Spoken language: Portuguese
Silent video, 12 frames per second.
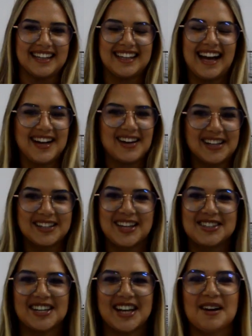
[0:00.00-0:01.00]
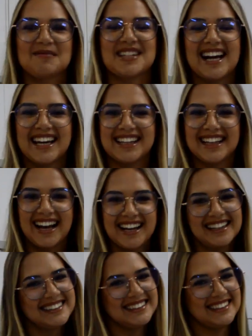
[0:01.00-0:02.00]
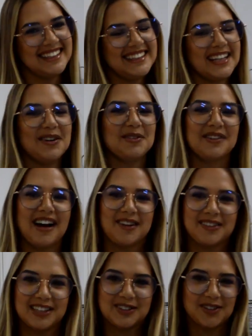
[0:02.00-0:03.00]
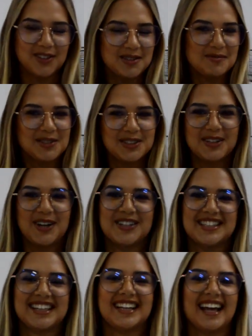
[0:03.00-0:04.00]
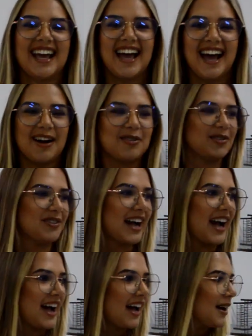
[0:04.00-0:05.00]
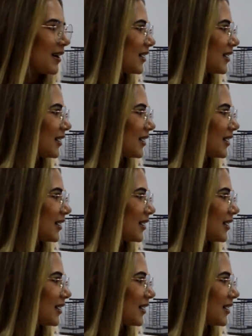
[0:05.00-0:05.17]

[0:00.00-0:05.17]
E agora nós chegamos aqui na cantina, o lugar onde todo mundo gosta, né? O lugar